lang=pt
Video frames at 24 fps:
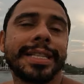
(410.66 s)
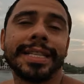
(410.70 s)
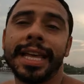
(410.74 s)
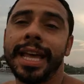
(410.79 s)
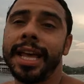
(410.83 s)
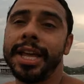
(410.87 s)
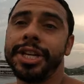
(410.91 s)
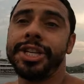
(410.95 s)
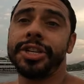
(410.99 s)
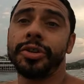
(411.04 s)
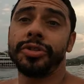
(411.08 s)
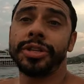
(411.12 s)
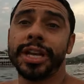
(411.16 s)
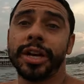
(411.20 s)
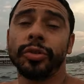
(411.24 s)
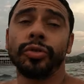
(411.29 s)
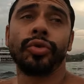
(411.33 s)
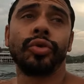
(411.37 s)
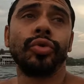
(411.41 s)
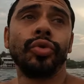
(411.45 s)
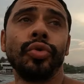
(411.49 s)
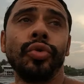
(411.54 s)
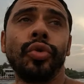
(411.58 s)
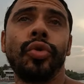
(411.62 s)
que essa região de El
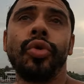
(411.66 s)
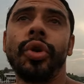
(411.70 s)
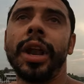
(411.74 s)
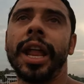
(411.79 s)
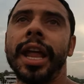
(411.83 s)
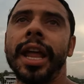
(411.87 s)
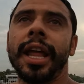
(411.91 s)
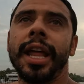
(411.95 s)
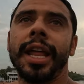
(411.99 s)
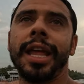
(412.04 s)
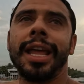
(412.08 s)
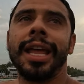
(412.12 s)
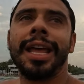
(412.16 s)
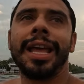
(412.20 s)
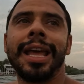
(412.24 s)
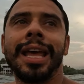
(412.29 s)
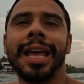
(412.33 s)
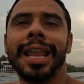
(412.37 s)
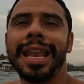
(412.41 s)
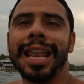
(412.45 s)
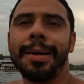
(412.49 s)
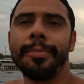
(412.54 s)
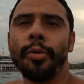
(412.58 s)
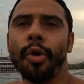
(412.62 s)
Tunco, né,
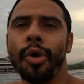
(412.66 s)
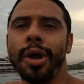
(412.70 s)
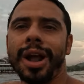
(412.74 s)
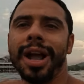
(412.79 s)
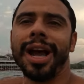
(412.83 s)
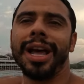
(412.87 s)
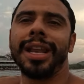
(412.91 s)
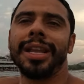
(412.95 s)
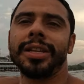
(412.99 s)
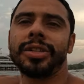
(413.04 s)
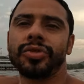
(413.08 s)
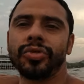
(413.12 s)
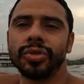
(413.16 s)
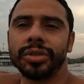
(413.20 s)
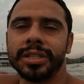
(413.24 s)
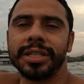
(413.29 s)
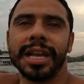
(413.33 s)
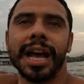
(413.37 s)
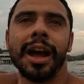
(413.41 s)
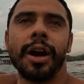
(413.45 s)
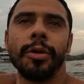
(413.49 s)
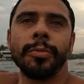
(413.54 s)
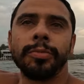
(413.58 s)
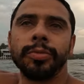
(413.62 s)
Labocana,
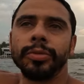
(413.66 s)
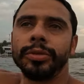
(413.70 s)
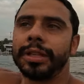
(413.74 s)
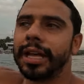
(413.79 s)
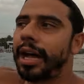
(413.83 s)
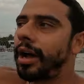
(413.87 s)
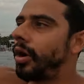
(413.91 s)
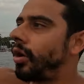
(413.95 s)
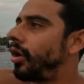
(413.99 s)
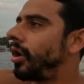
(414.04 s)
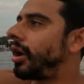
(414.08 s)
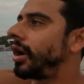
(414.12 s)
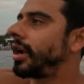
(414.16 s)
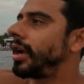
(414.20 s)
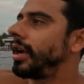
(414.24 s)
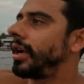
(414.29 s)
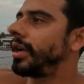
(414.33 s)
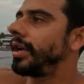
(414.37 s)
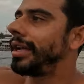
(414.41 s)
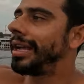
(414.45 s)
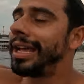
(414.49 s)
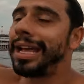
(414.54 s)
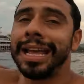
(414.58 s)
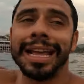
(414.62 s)
Suzal, Punta
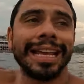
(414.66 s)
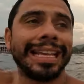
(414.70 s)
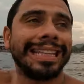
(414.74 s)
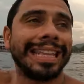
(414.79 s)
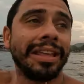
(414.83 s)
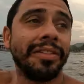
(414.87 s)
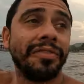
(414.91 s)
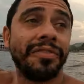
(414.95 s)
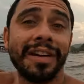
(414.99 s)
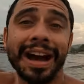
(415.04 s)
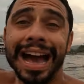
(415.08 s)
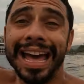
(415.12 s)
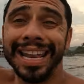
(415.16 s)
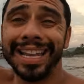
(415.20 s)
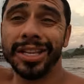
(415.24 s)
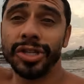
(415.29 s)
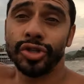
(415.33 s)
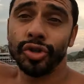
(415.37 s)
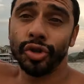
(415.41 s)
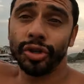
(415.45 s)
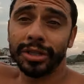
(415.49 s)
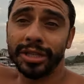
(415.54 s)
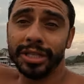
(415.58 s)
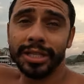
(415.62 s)
Roca, tem várias
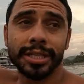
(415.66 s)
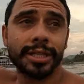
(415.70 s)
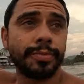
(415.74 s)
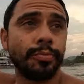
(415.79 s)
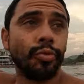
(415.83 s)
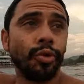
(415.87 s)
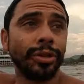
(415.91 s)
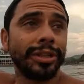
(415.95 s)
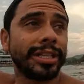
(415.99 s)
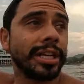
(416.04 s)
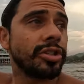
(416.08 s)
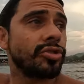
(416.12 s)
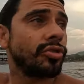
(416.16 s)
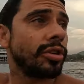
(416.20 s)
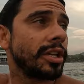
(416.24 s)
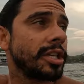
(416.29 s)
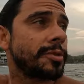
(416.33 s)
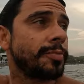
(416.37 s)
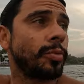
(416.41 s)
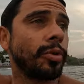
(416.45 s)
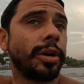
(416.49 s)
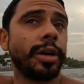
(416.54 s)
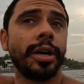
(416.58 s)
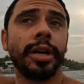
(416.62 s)
zonas, muitas
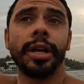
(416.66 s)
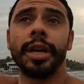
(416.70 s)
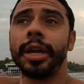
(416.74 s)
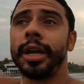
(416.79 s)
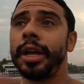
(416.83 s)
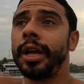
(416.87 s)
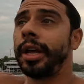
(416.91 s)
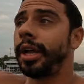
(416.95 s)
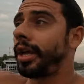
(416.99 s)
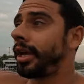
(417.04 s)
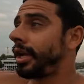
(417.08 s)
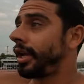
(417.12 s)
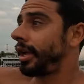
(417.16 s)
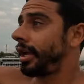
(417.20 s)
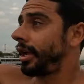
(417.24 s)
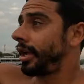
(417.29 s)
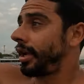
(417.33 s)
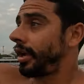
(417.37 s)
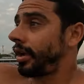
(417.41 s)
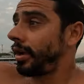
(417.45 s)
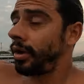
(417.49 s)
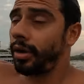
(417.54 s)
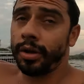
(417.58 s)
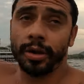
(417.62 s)
zonas por
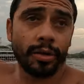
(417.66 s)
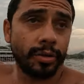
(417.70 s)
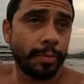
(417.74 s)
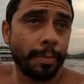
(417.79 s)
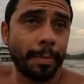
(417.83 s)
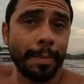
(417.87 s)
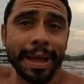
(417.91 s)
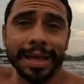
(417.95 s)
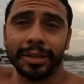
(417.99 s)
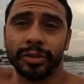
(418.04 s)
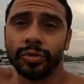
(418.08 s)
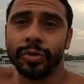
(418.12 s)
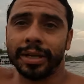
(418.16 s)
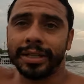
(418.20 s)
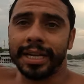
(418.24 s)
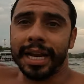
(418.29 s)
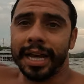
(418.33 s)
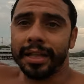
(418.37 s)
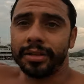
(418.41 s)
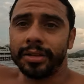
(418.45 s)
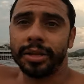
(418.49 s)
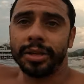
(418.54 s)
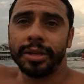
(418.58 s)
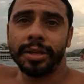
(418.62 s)
metro
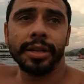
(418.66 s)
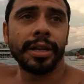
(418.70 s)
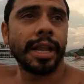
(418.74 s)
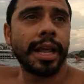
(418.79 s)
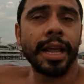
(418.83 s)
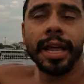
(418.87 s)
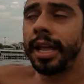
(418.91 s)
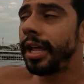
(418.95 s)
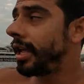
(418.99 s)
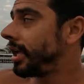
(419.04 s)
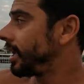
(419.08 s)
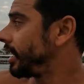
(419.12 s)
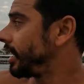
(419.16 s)
quadrado, né.